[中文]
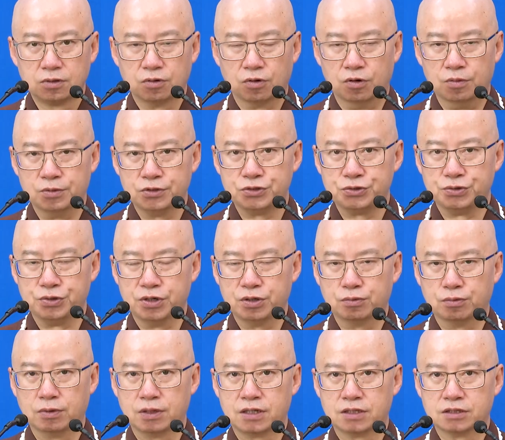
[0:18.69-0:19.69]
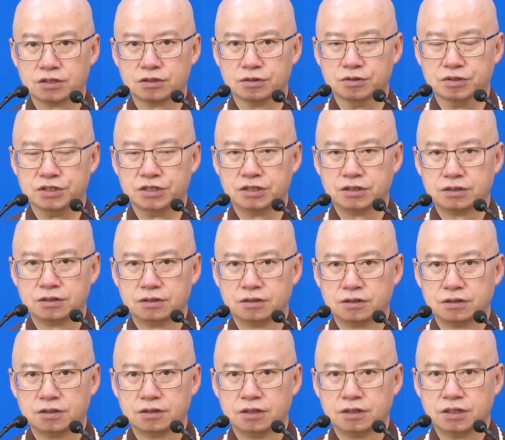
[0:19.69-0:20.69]
我们学无量寿经，
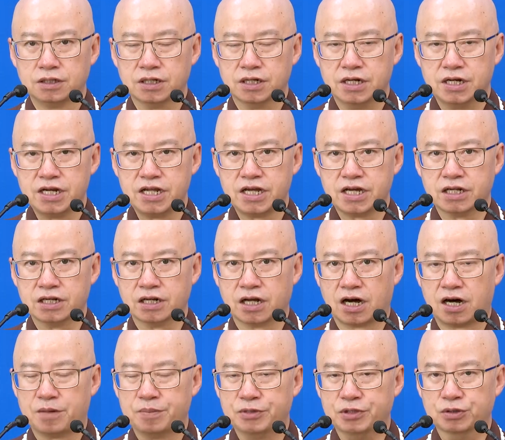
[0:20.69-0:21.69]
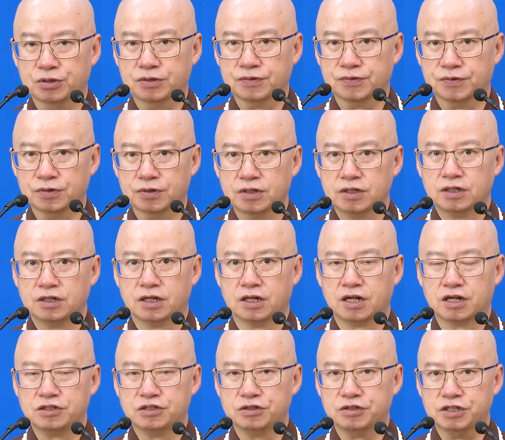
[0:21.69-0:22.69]
念阿弥陀佛，
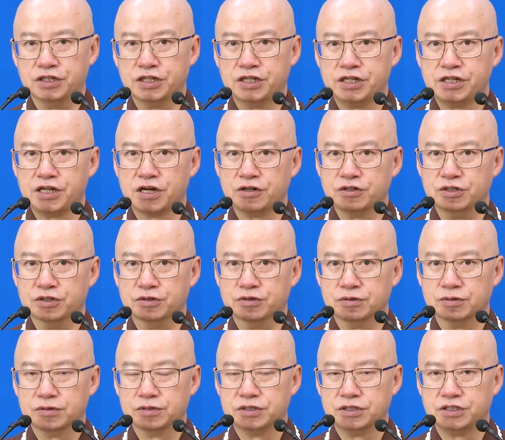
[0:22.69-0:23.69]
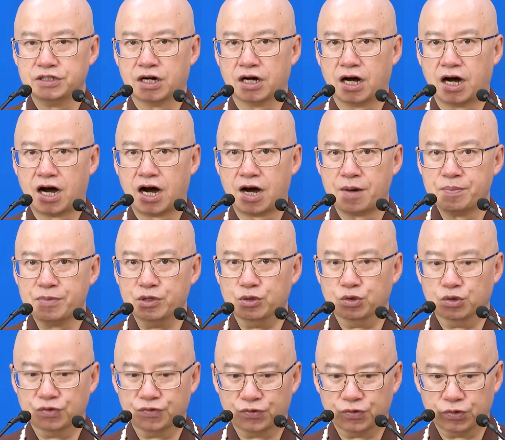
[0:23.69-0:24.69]
那就一定要有像阿弥
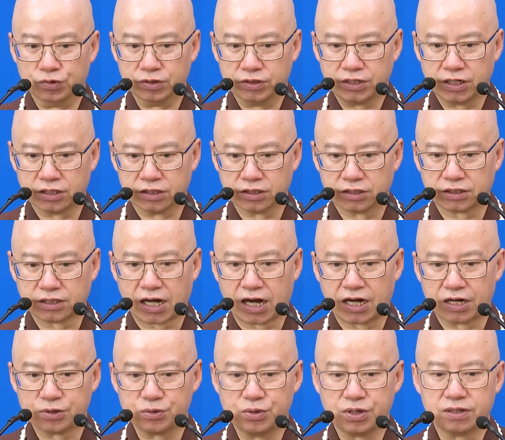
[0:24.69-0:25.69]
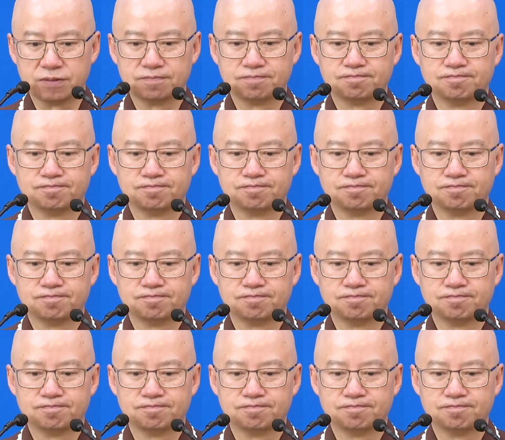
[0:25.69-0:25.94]
陀佛这样的大愿。